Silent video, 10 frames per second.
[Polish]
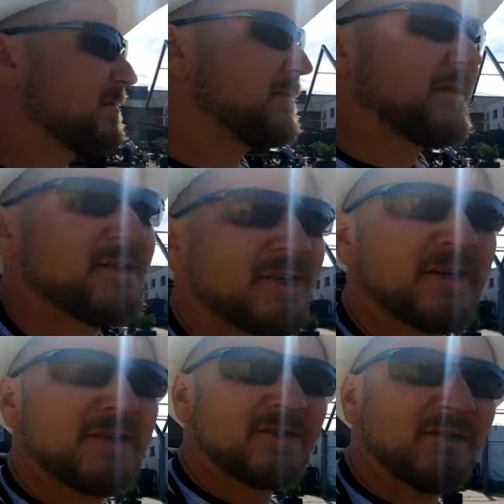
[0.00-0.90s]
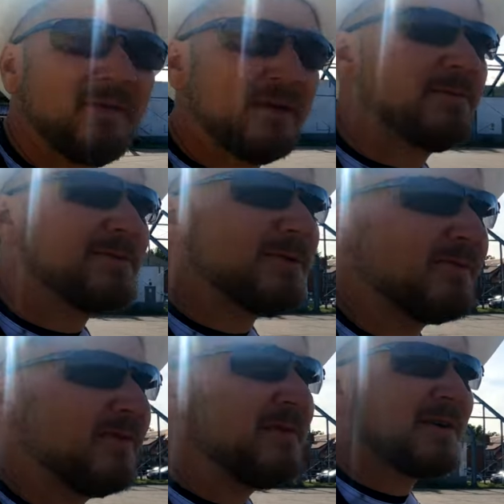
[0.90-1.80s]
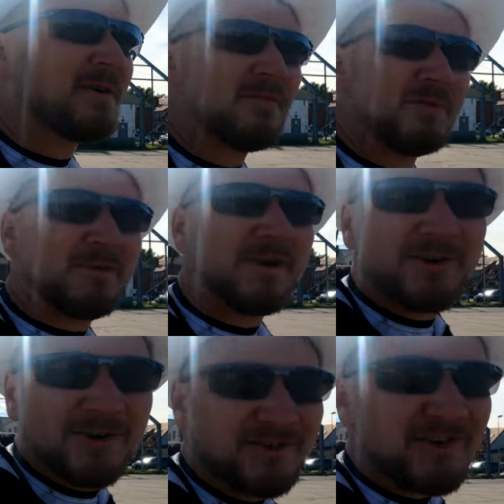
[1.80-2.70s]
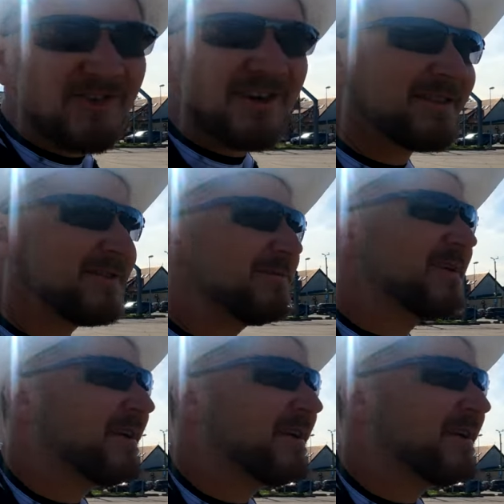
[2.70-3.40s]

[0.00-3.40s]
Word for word: Mam nadzieję, że Filip złowi wymiarową rybę, chociaż jedno.